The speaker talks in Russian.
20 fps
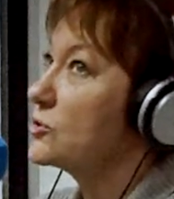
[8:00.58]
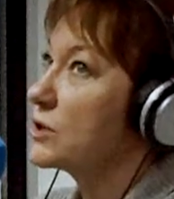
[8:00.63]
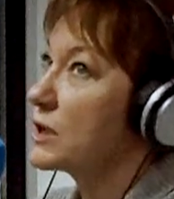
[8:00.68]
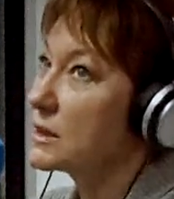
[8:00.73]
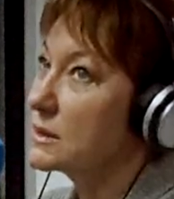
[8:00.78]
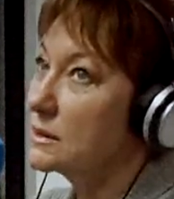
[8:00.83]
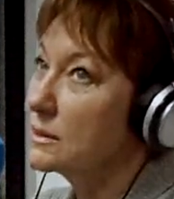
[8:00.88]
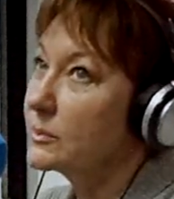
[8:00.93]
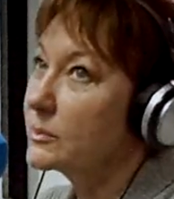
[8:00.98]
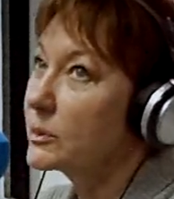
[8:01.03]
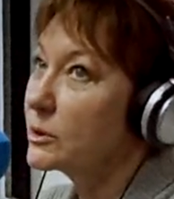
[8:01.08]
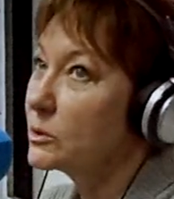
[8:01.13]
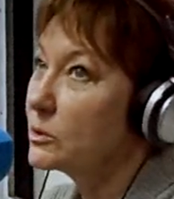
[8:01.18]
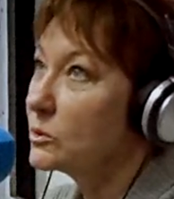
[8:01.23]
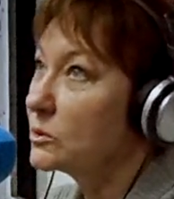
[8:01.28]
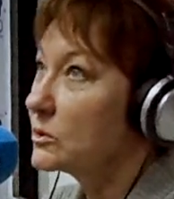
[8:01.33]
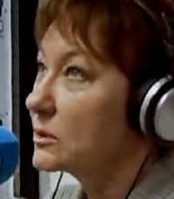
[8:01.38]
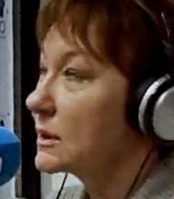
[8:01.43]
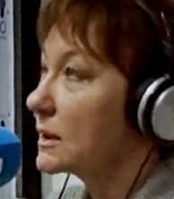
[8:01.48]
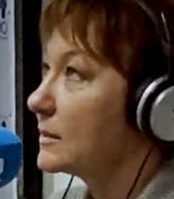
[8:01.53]
часто
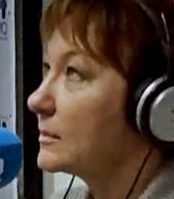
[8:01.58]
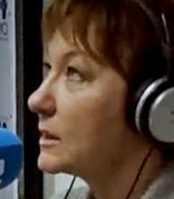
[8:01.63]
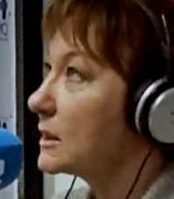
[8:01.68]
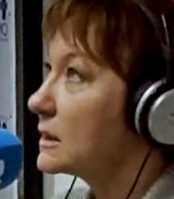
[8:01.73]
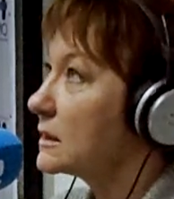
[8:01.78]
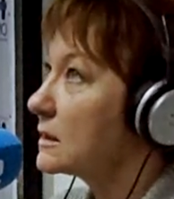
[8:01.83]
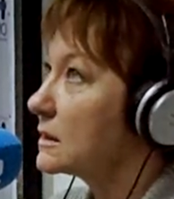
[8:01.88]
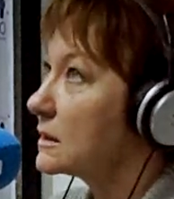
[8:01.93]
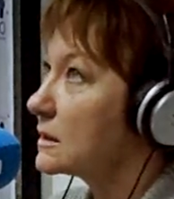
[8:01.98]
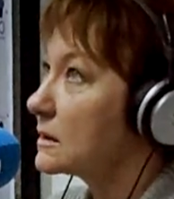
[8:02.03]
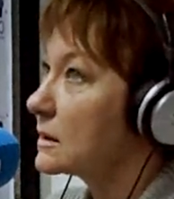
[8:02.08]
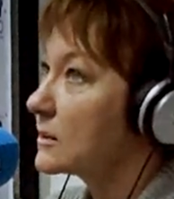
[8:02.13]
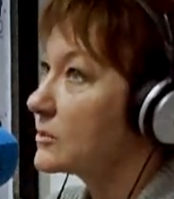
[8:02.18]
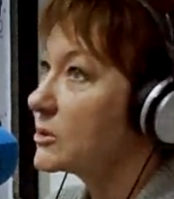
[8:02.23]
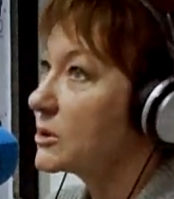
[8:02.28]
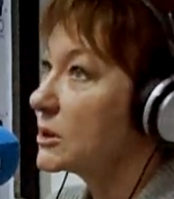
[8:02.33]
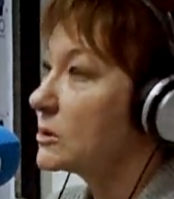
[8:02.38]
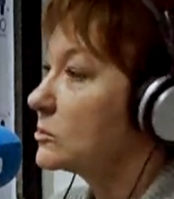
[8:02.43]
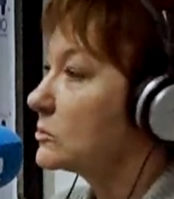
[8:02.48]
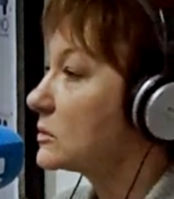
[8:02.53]
приходит команда
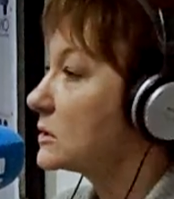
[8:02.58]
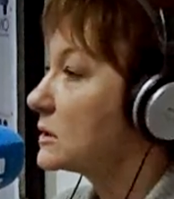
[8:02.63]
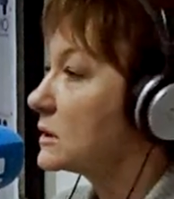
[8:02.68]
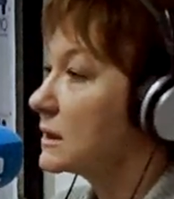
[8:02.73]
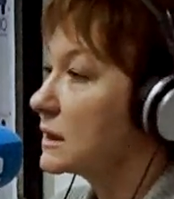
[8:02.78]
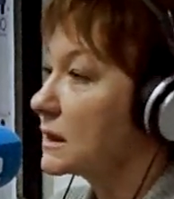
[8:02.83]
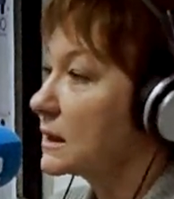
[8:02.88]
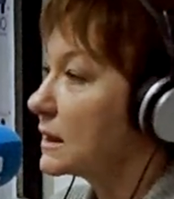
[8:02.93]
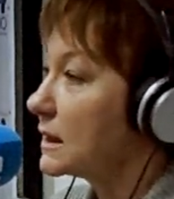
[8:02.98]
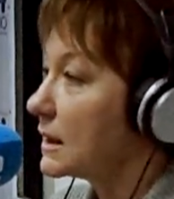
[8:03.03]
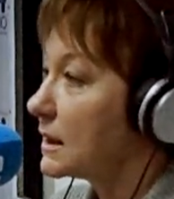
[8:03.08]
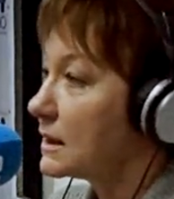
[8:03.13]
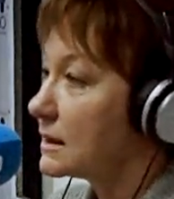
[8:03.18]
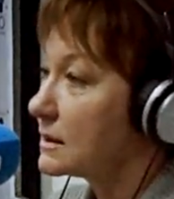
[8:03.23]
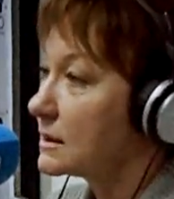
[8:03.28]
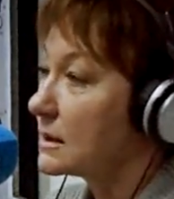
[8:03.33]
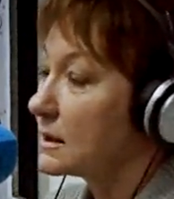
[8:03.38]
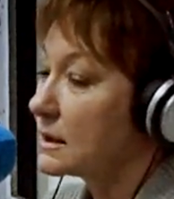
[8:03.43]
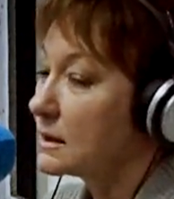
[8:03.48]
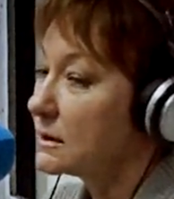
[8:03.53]
абсолютно
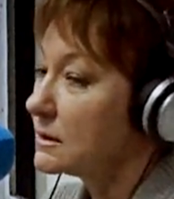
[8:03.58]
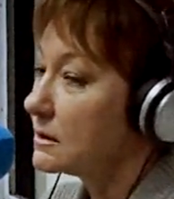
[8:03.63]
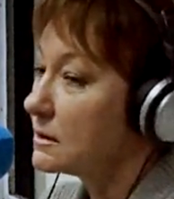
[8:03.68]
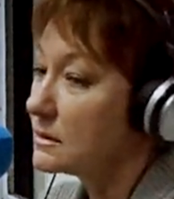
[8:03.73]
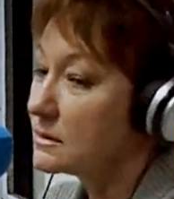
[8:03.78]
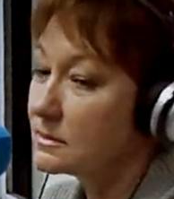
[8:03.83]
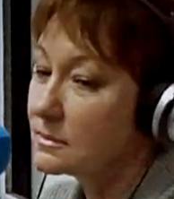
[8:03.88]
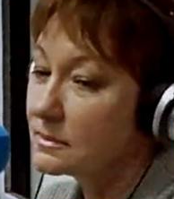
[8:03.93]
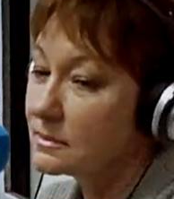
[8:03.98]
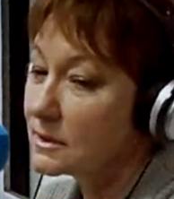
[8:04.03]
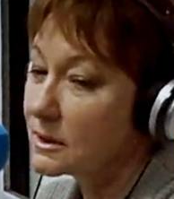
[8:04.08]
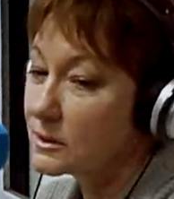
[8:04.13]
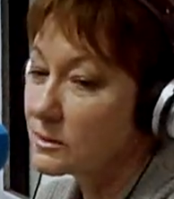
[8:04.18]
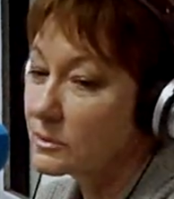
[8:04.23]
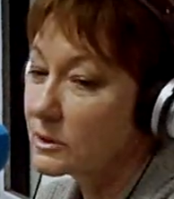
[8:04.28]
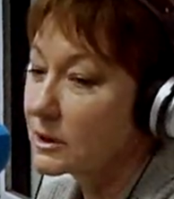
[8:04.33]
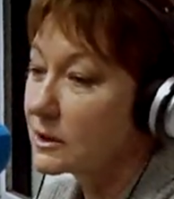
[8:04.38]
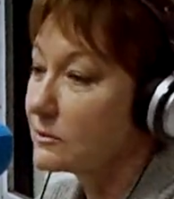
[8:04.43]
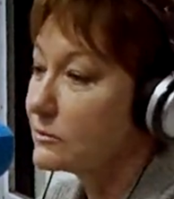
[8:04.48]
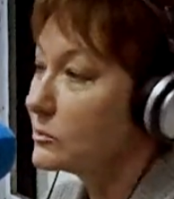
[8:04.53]
никакая, они
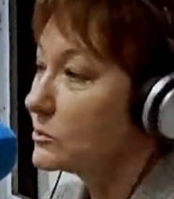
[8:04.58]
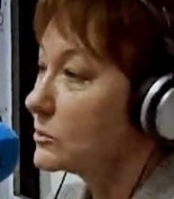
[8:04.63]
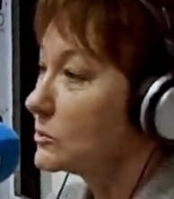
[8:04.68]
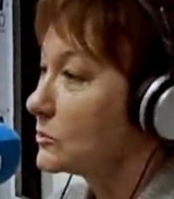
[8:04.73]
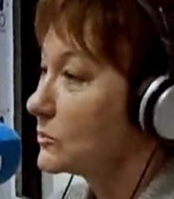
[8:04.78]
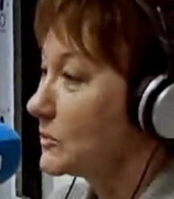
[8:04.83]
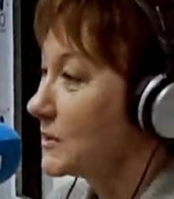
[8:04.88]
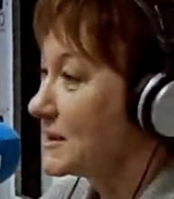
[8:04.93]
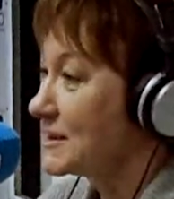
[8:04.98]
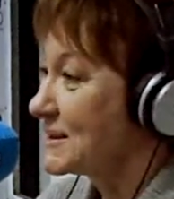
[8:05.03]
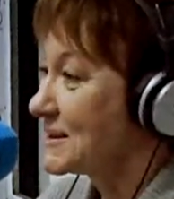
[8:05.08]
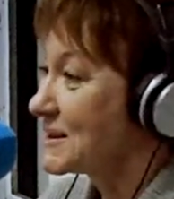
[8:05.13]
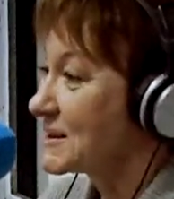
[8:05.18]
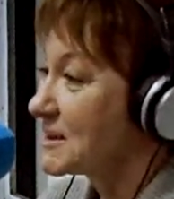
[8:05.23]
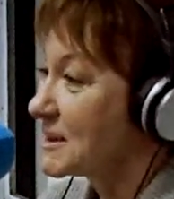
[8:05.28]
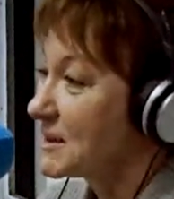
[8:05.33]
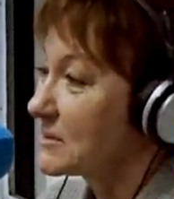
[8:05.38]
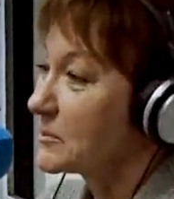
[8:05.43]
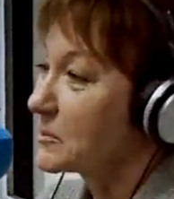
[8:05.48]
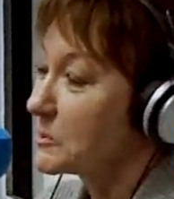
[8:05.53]
даже микрофон не умеют
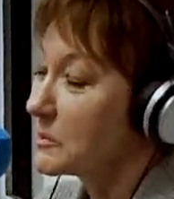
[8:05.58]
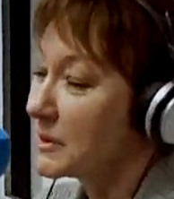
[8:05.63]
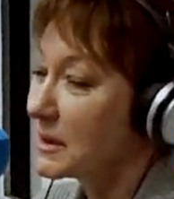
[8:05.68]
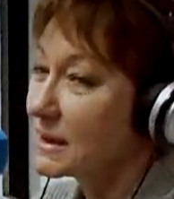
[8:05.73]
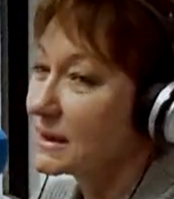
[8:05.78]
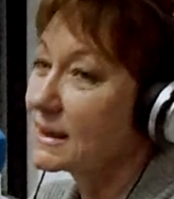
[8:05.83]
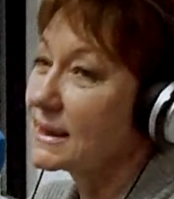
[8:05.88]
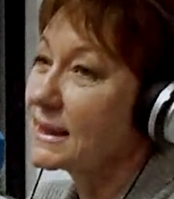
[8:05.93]
держать в руках,